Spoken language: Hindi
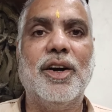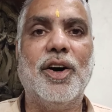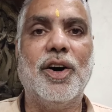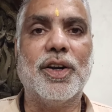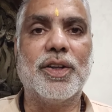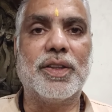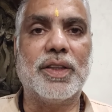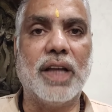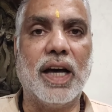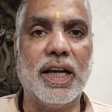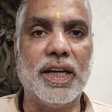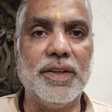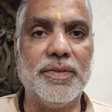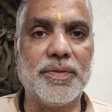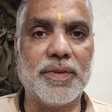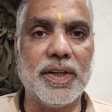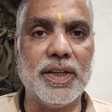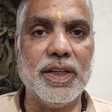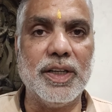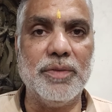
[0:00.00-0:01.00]
और
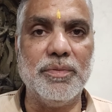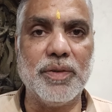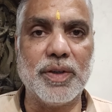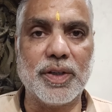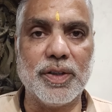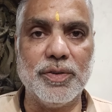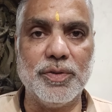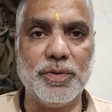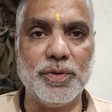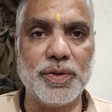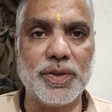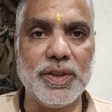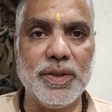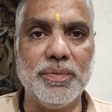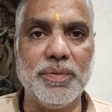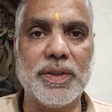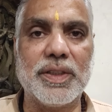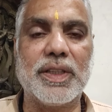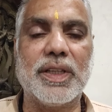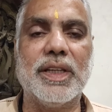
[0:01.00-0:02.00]
तारीफ करने में कंजूसी
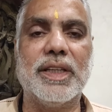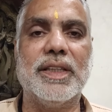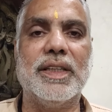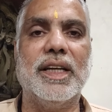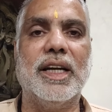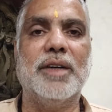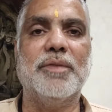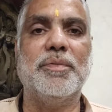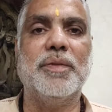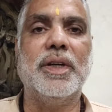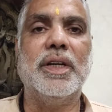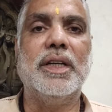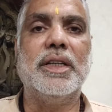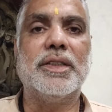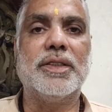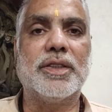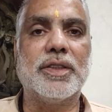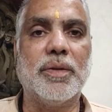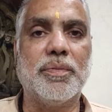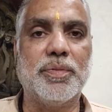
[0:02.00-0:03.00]
मत करिए आप
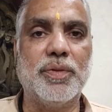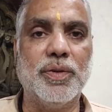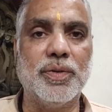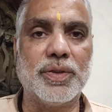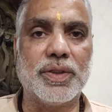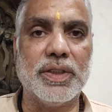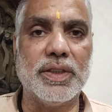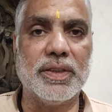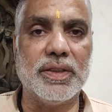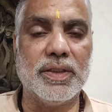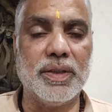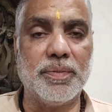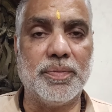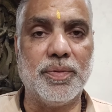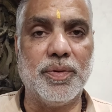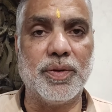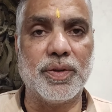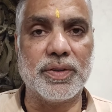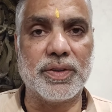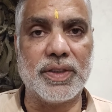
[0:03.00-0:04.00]
शब्दों से जब
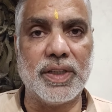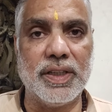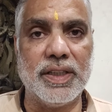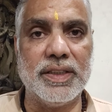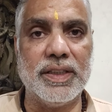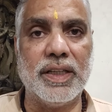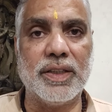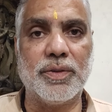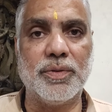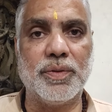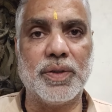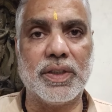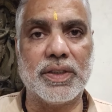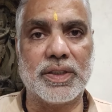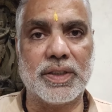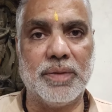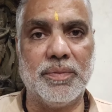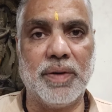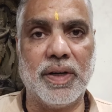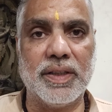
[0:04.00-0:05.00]
वो चले जाए तो उनका
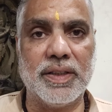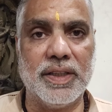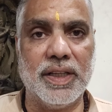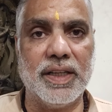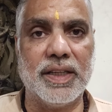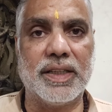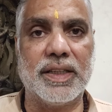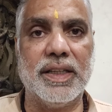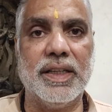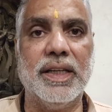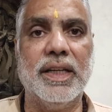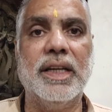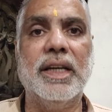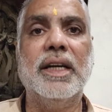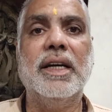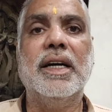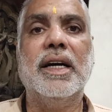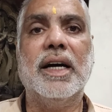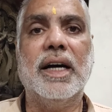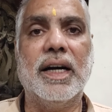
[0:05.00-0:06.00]
सामान देख के
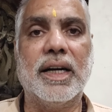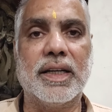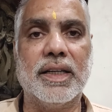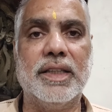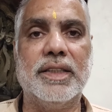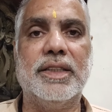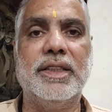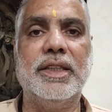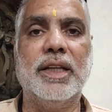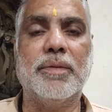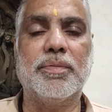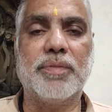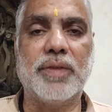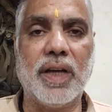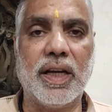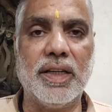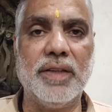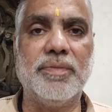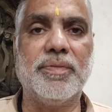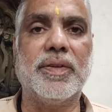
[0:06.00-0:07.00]
अगले दिन आप
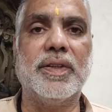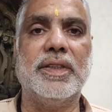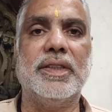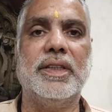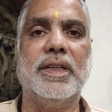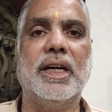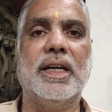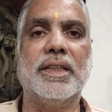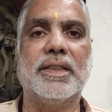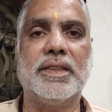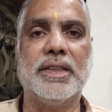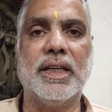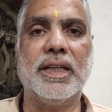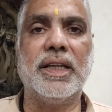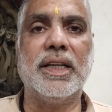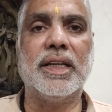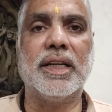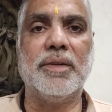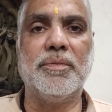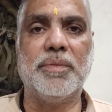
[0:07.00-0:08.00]
तारीफ करिए अच्छा
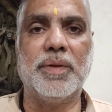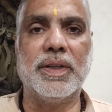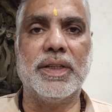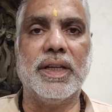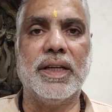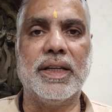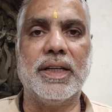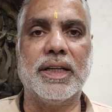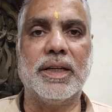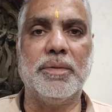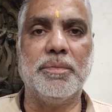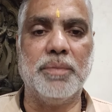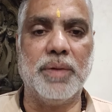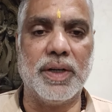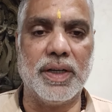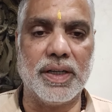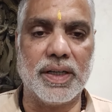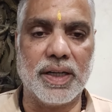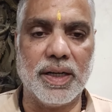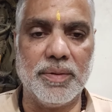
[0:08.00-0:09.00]
रहेगा बढ़िया रहेगा
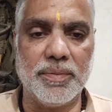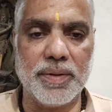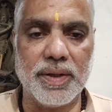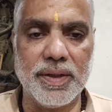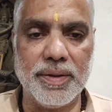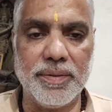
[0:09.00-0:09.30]
मंगल काम